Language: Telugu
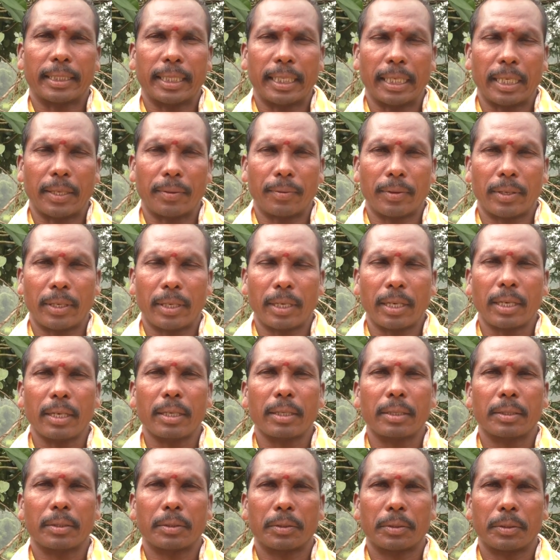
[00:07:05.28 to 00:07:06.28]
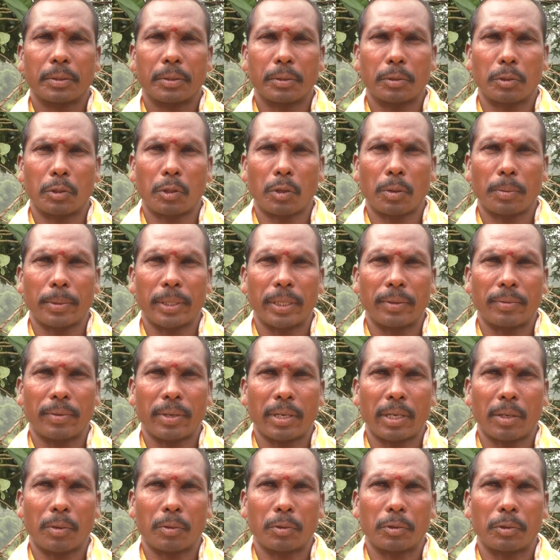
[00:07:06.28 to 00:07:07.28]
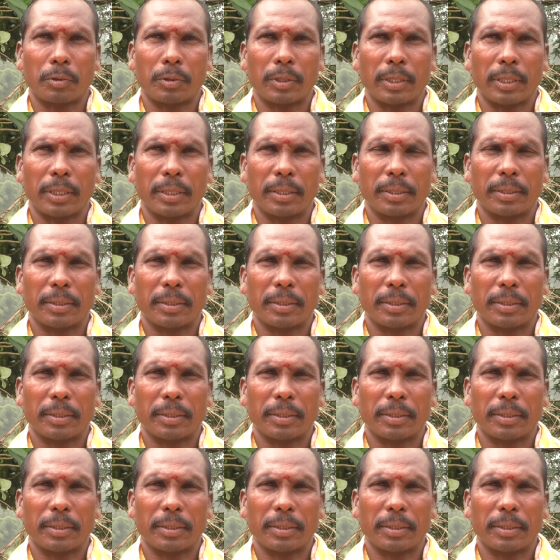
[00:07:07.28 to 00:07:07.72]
చేయడం వలన సుడిదోమ నివారణ అవుతుంది